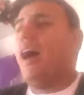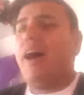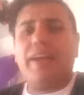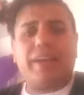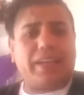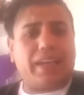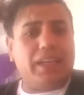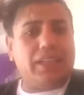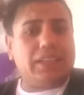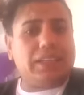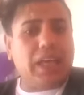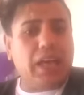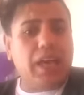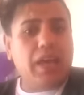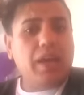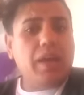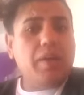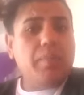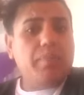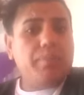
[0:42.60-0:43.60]
Herkes
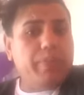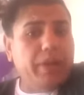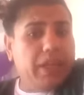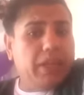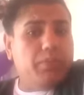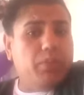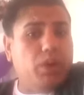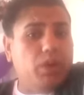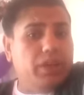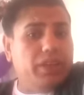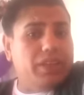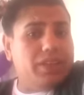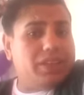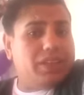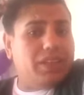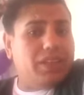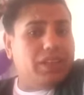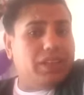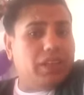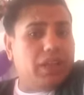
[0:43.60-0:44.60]
de benim onları
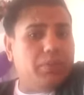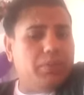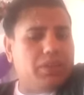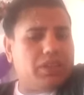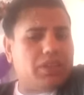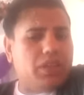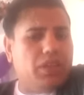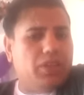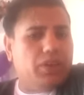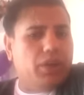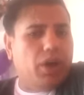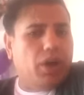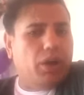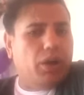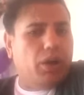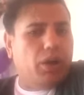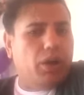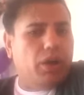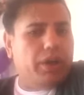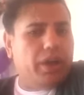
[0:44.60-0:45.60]
sildiğimi sanıyor
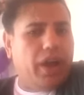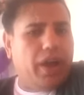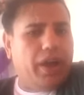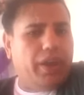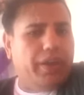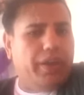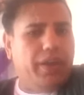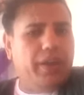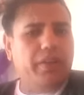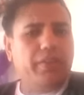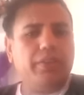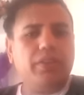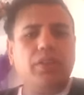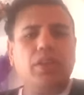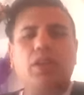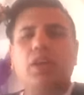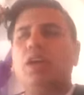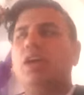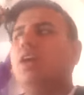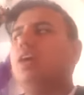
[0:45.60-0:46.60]
yani.
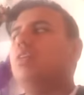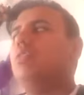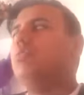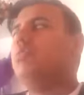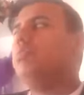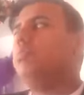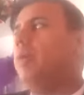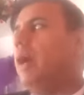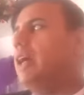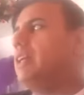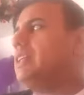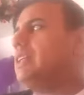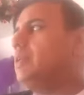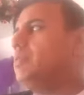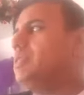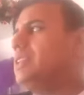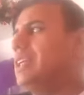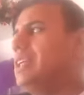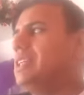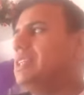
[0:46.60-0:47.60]
Ben
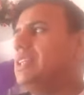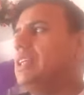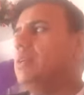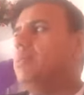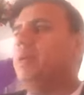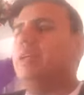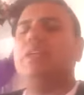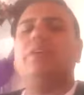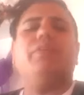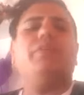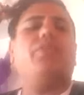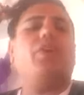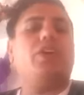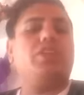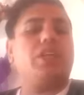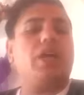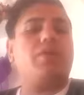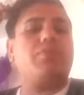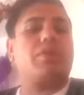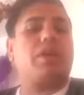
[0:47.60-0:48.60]
kimseyi silmedim.
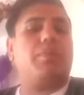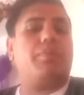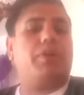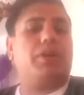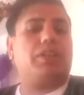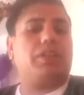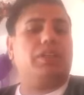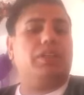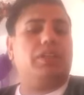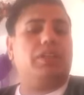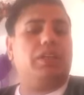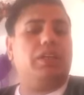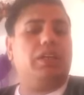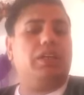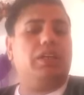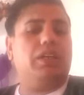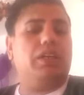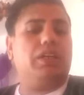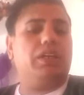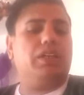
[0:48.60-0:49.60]
Facem kapatıldı.
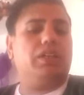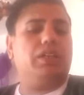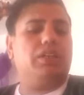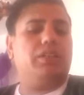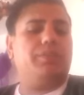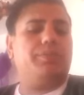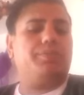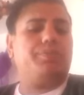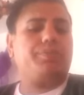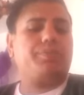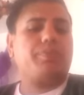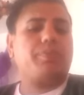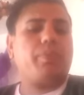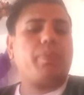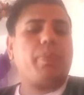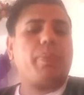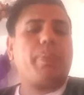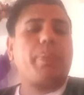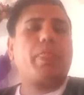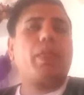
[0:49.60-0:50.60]

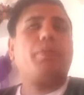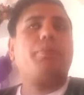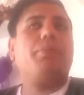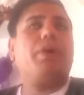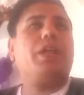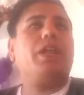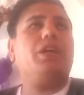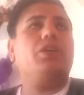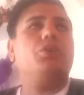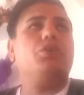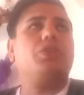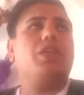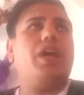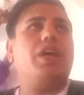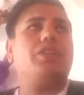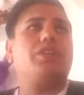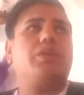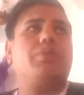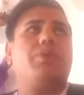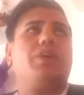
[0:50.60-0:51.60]
Bana
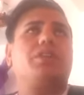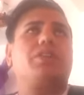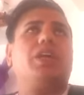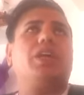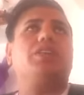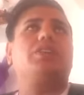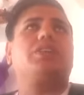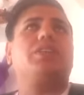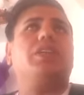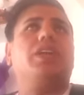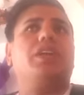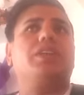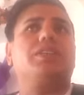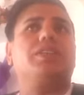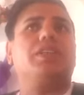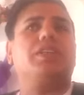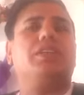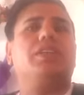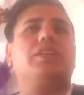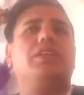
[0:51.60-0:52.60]
yüzlerce mesaj, kiraz
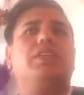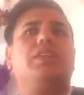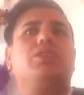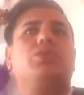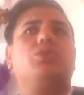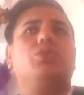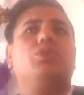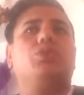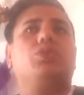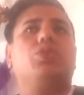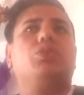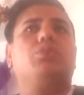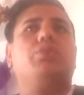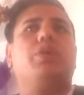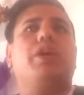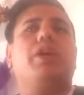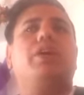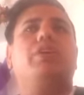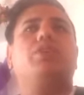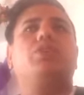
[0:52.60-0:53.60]
yanındayız, üzülme,